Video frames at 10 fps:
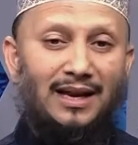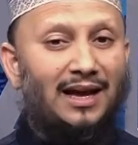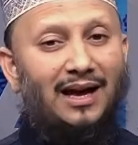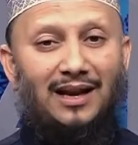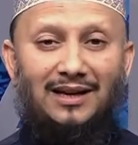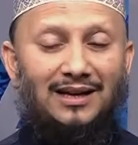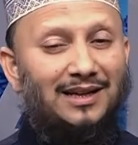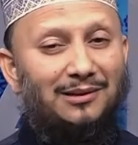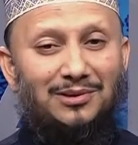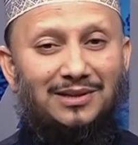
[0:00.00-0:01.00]
না আল্লাহ
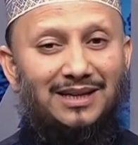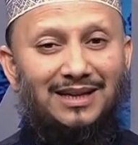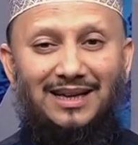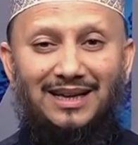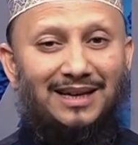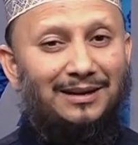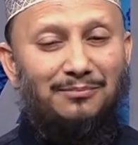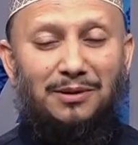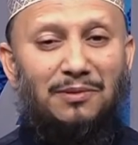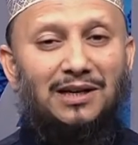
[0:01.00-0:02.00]
তালা বলছেন
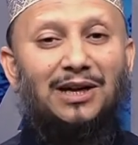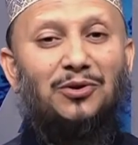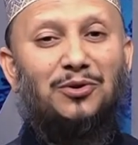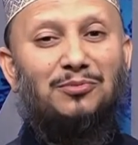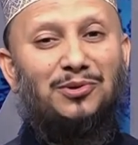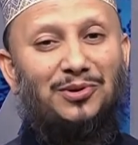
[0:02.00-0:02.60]
ব্যাপারটা এরকম